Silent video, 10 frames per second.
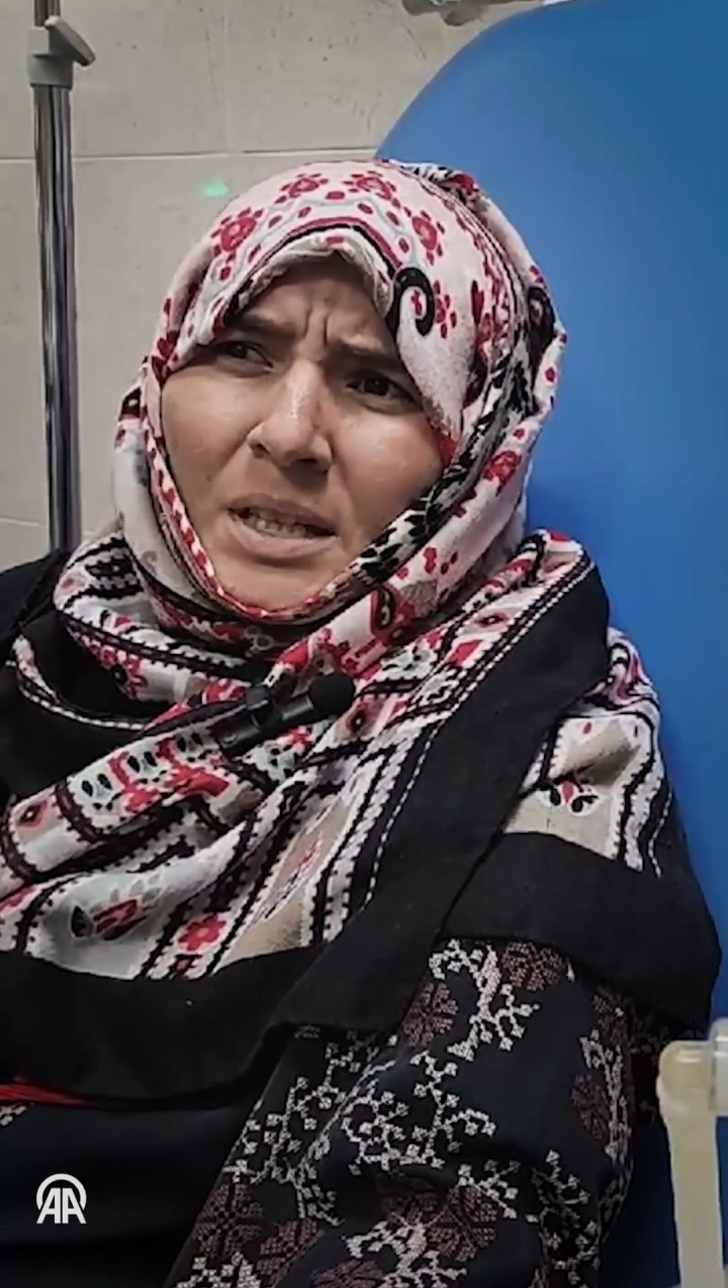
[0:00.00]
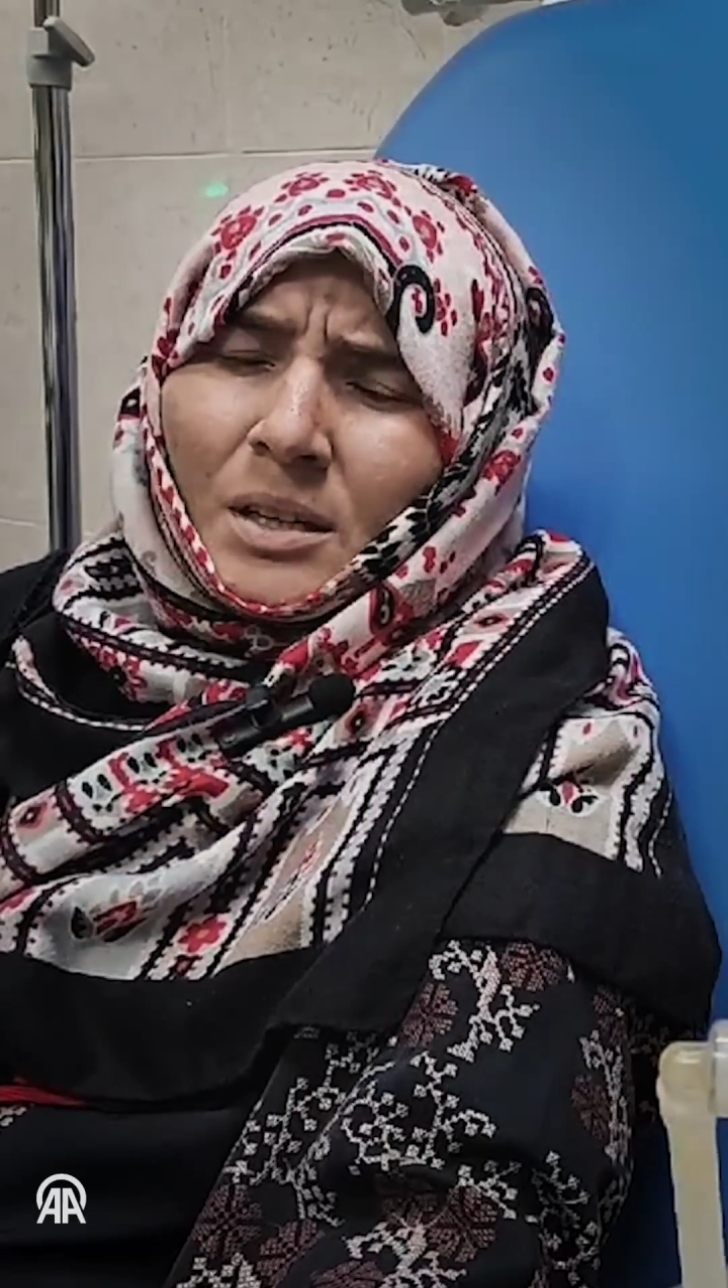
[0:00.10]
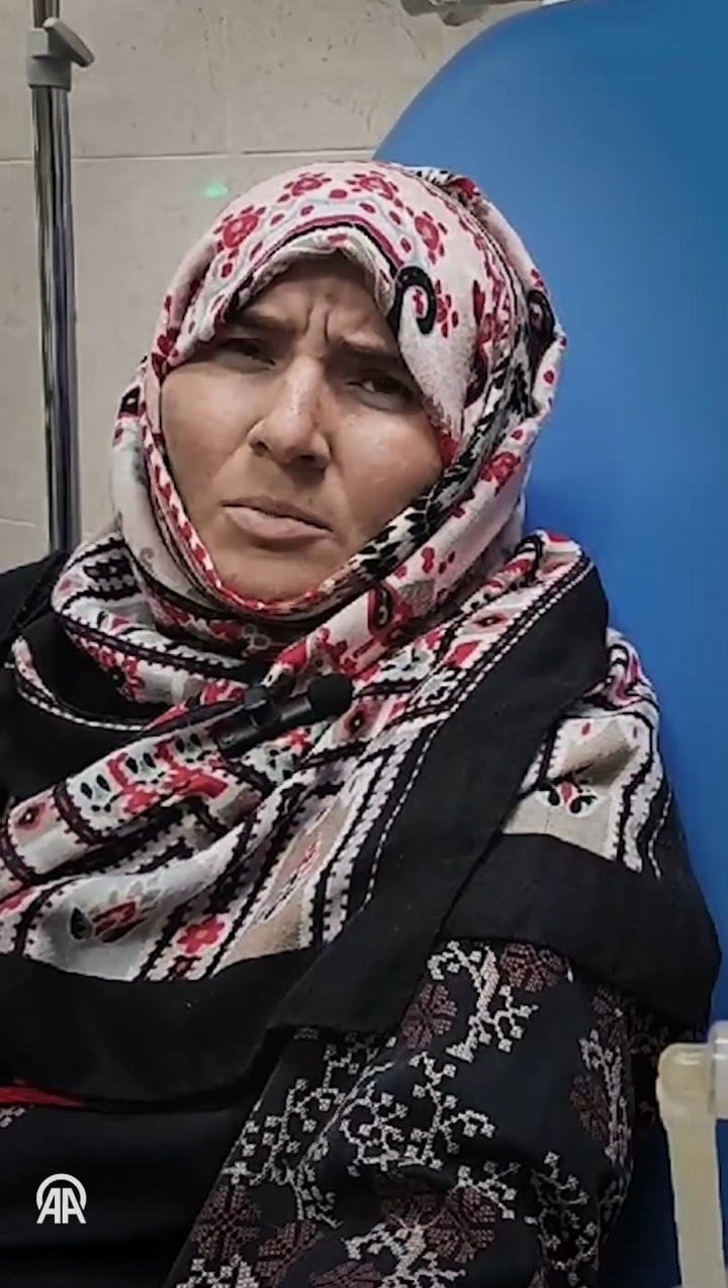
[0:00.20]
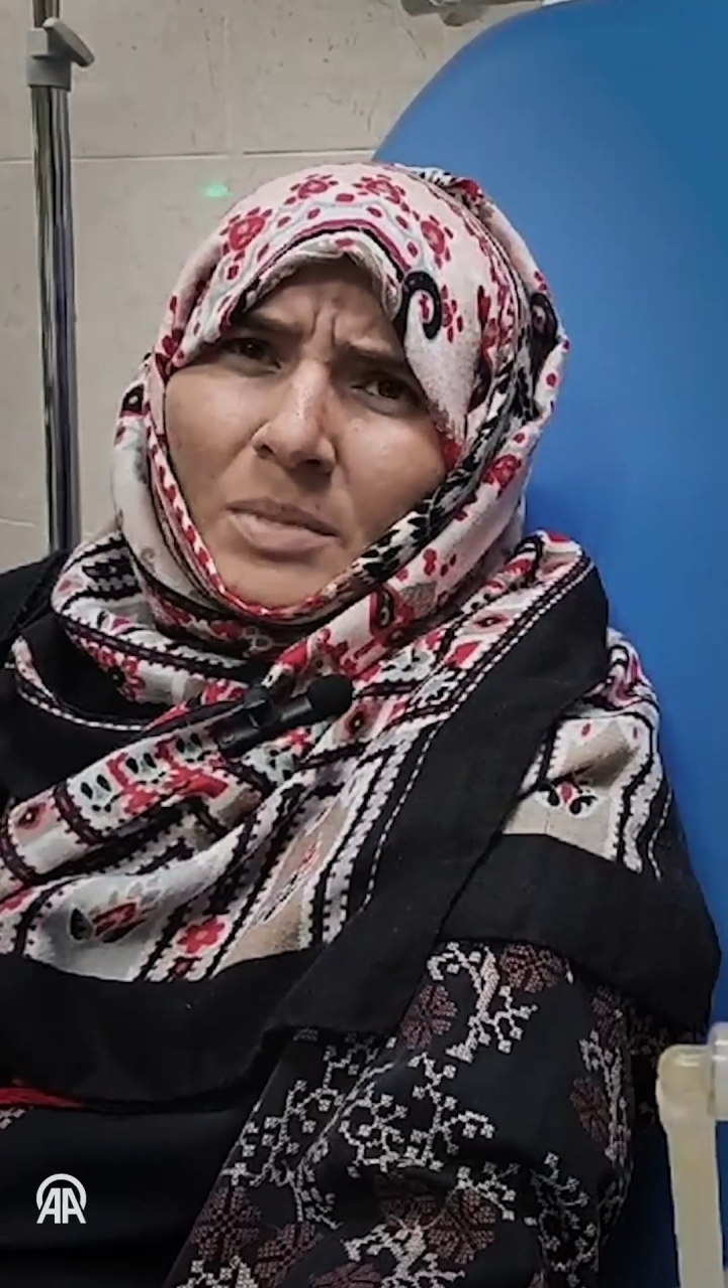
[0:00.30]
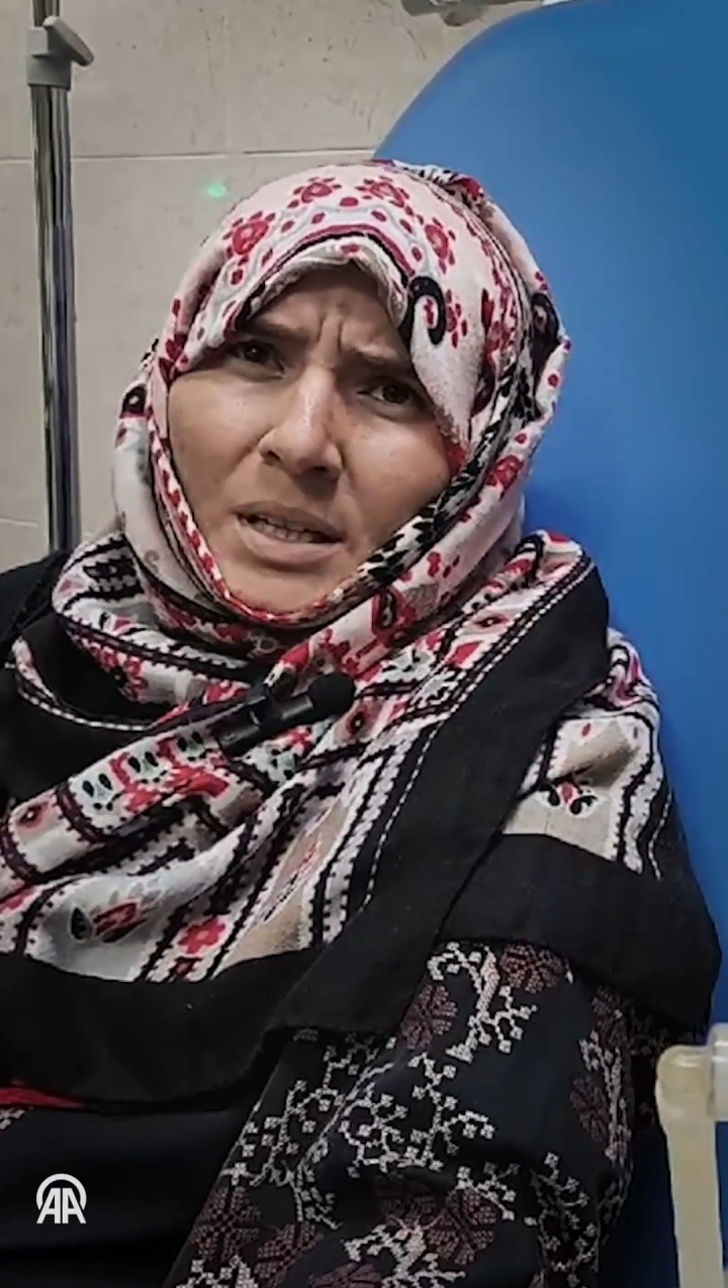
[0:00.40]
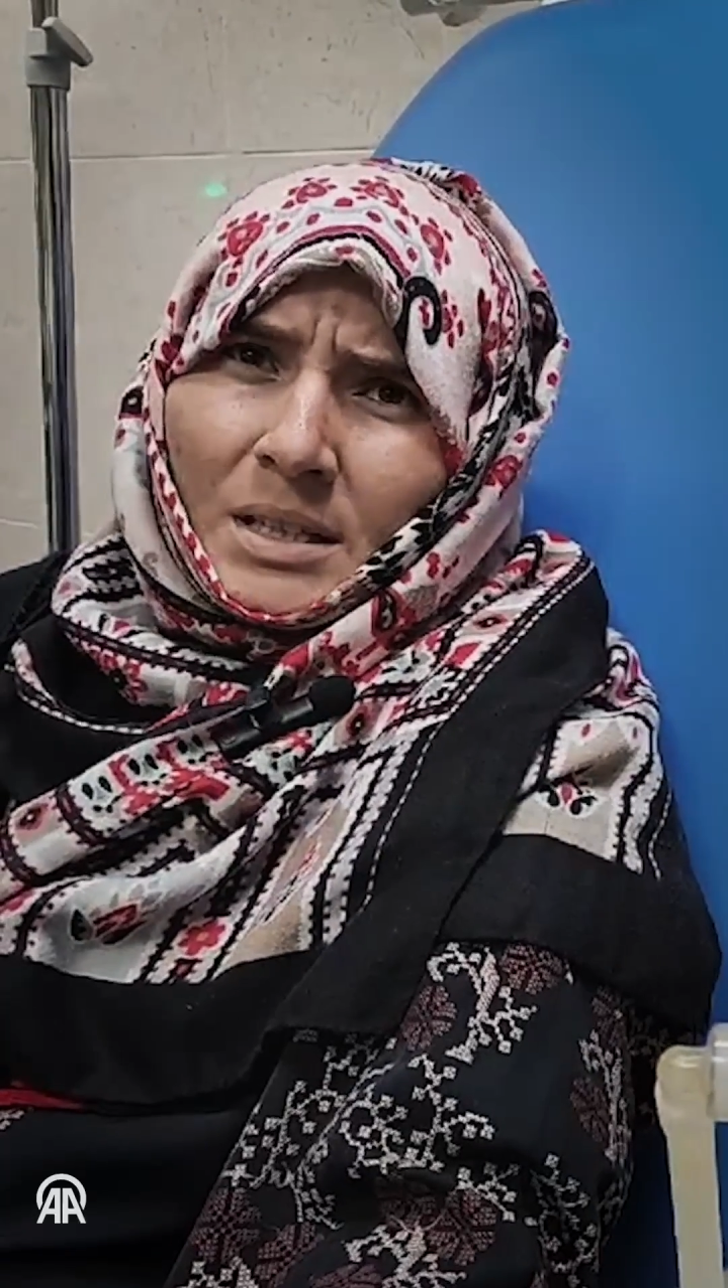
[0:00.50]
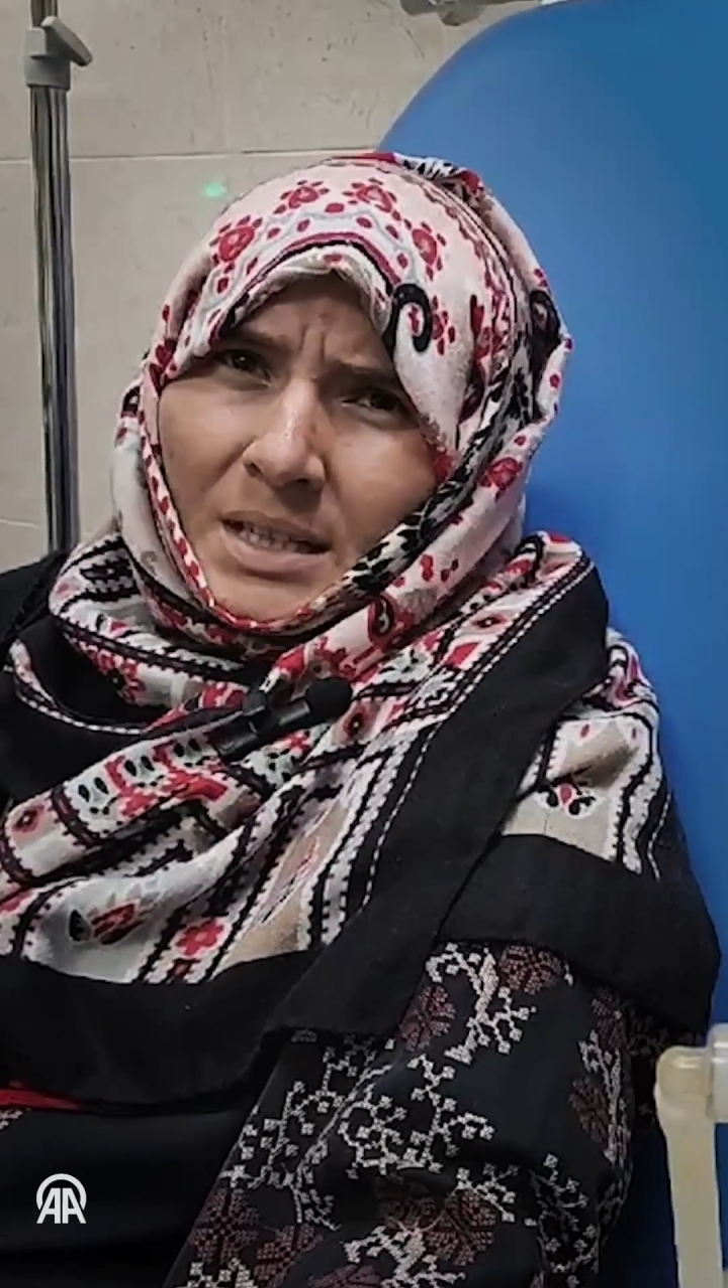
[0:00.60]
بضل المريض